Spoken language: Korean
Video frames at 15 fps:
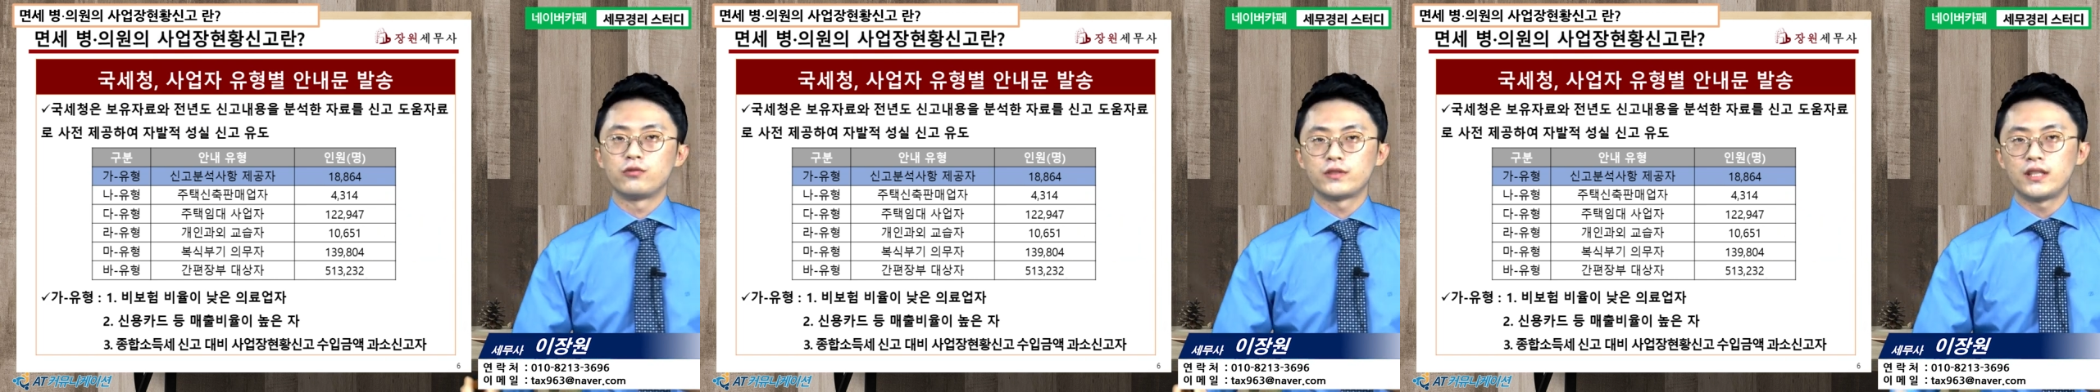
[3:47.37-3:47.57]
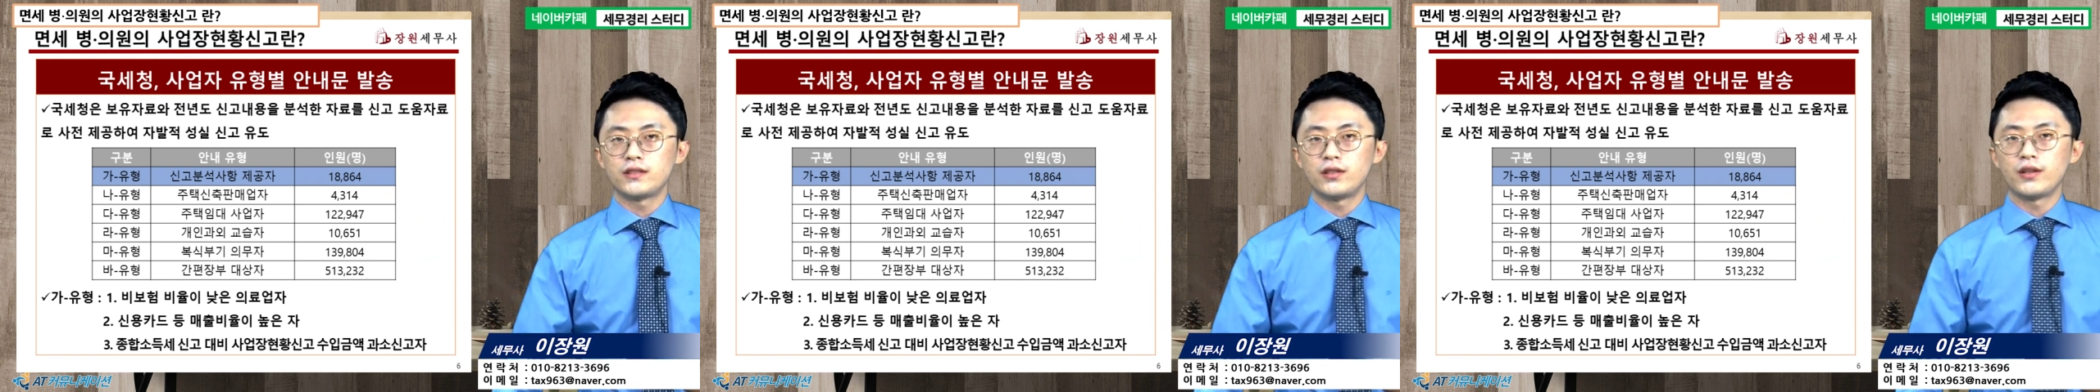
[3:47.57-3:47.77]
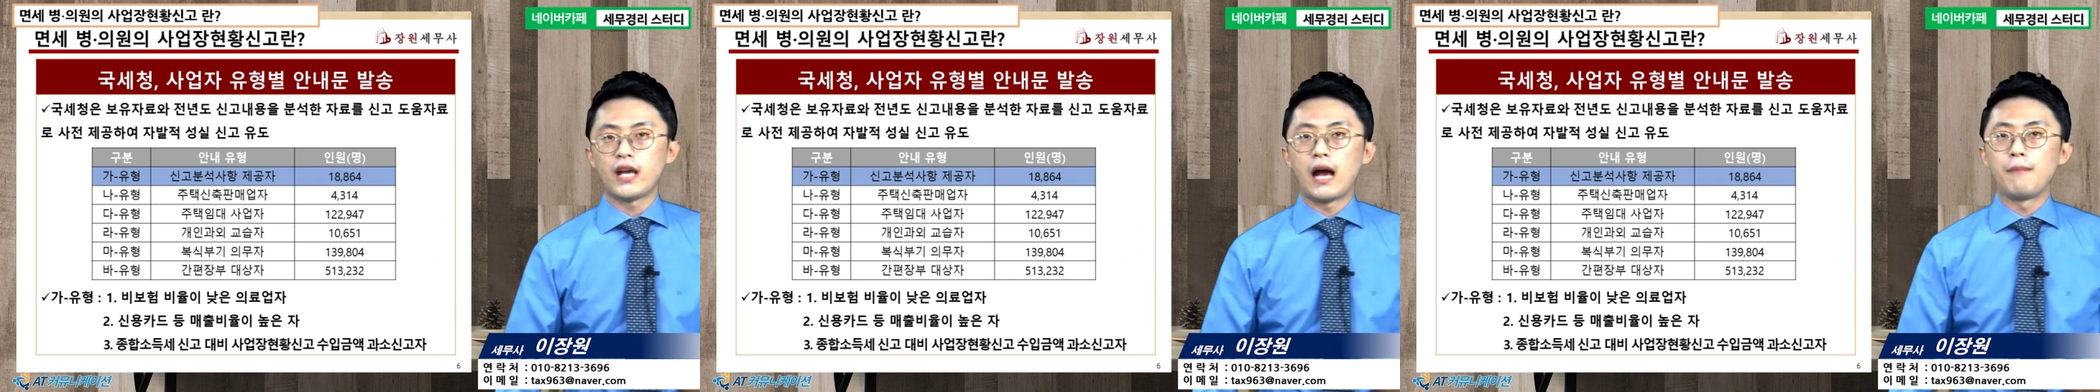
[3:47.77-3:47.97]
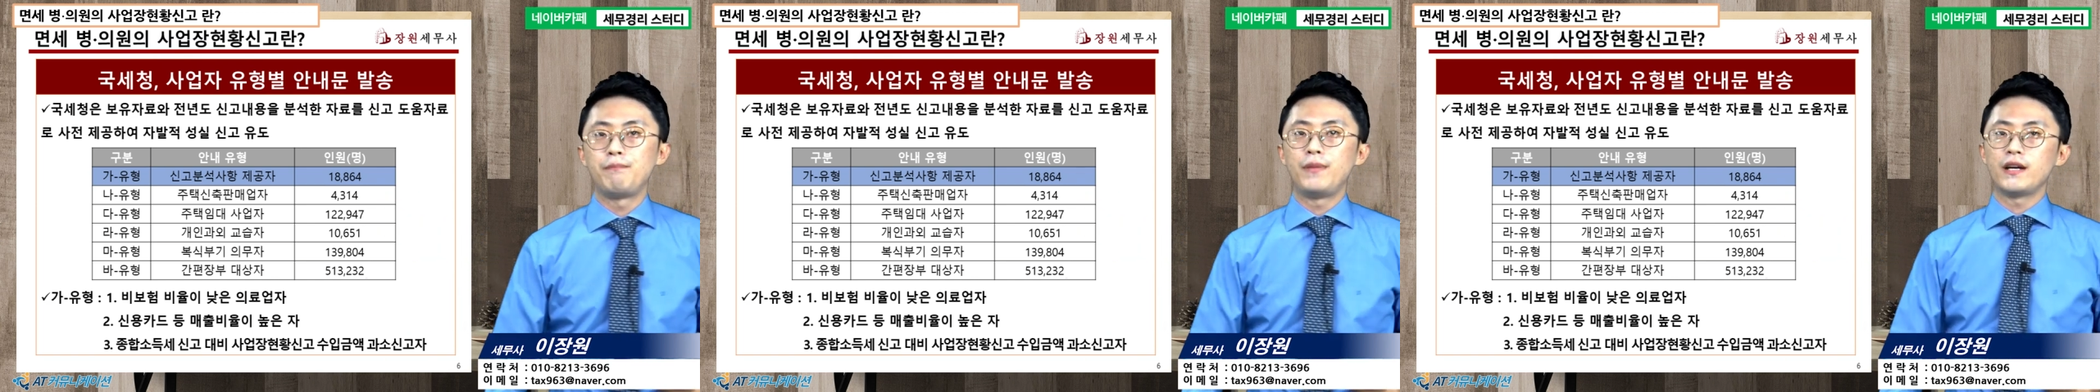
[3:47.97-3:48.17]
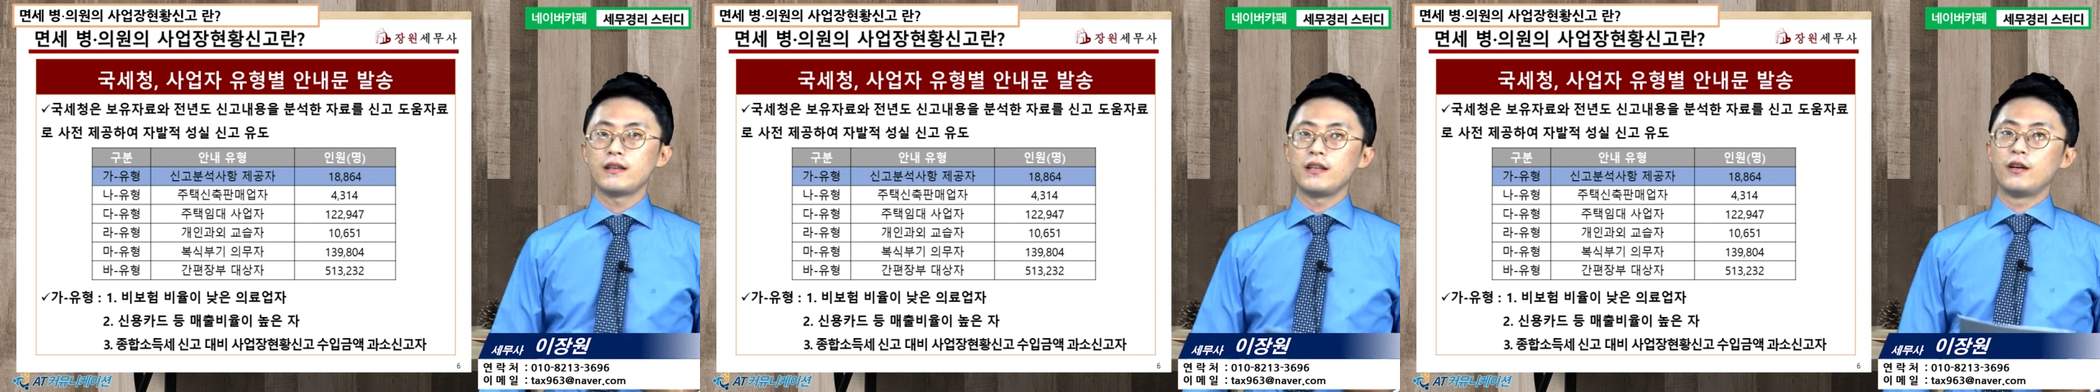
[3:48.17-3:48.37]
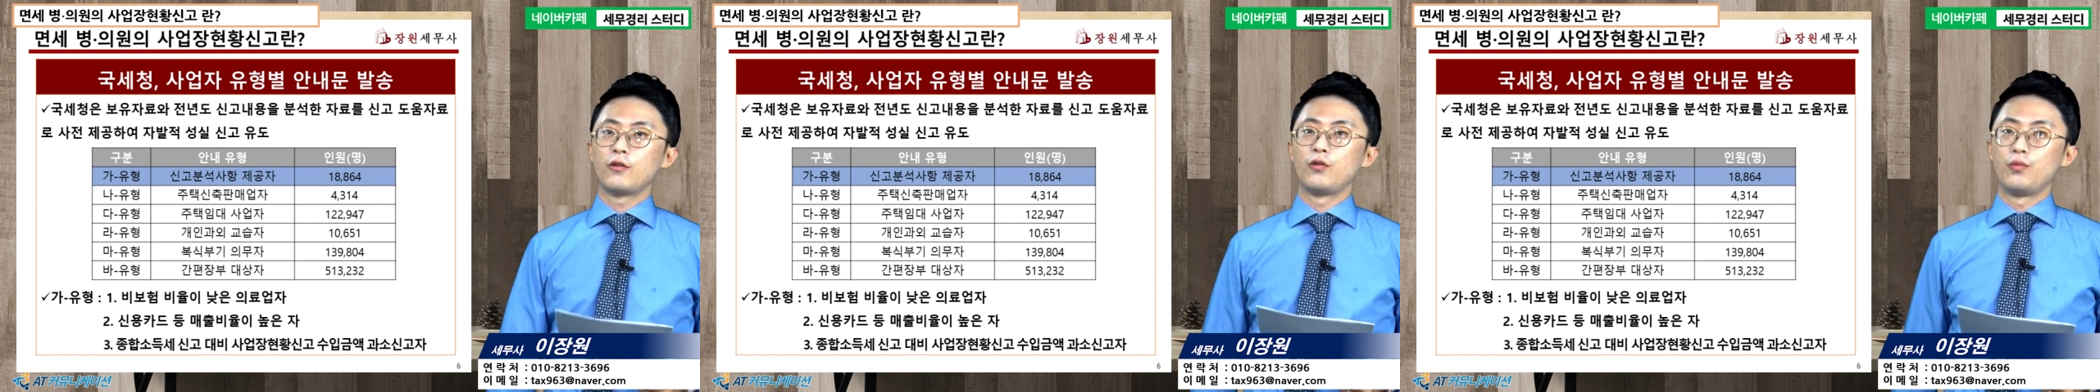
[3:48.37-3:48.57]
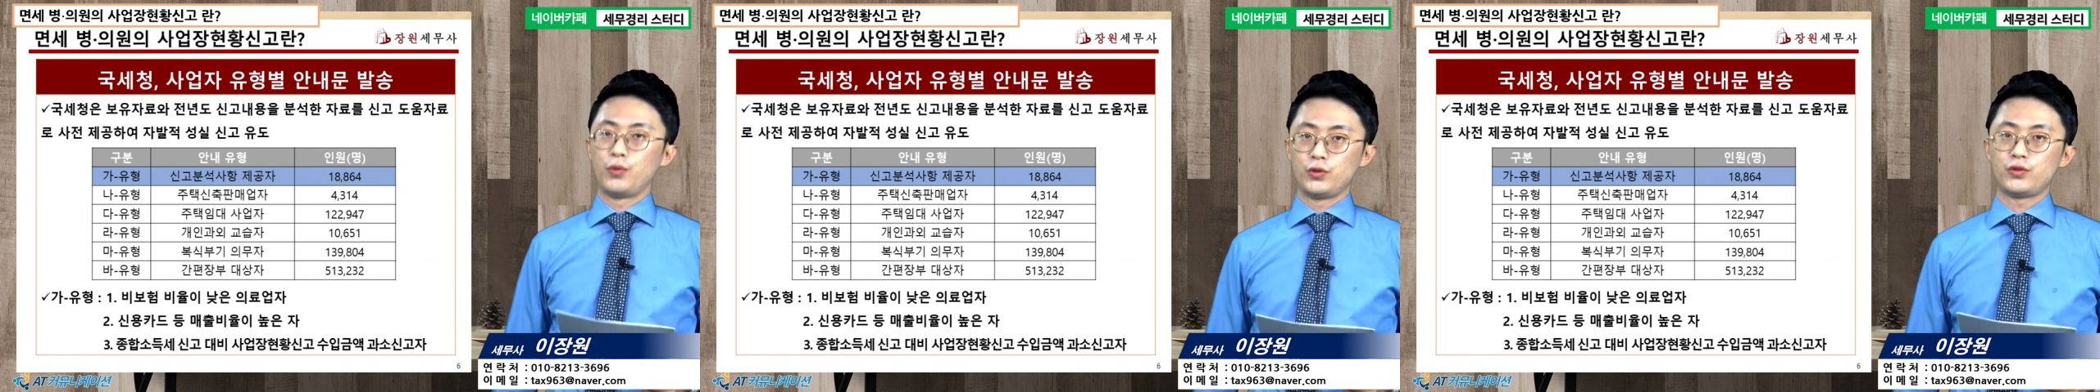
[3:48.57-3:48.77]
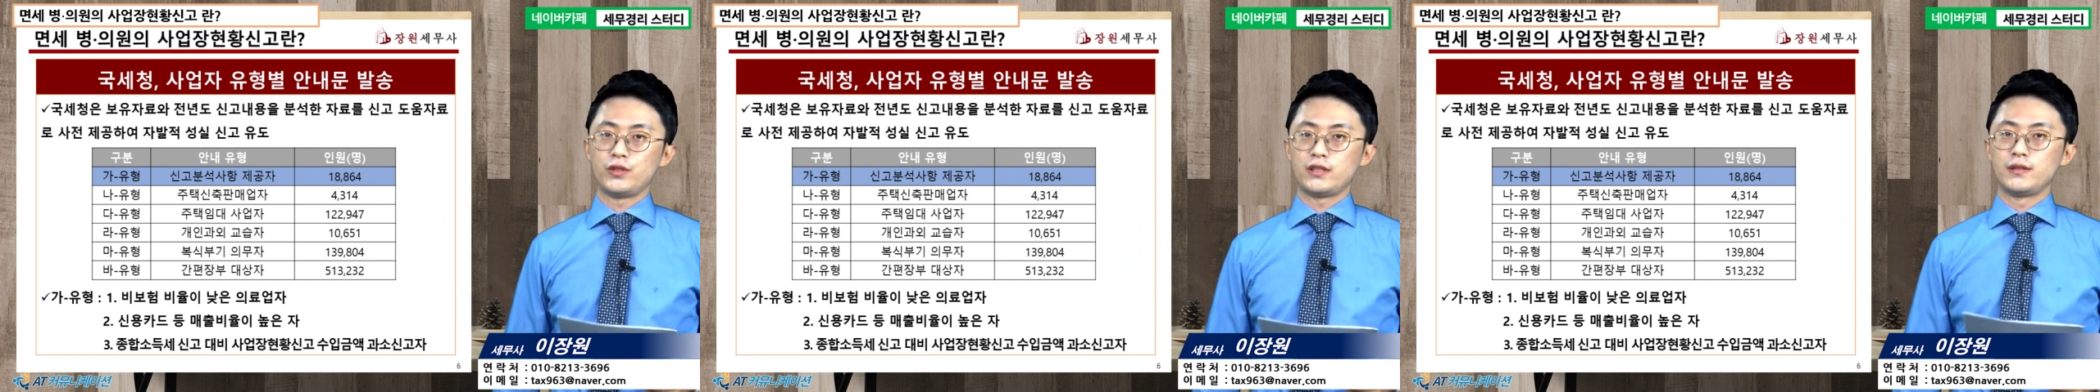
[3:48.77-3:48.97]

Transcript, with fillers: 국세청의 압박이라고 볼 수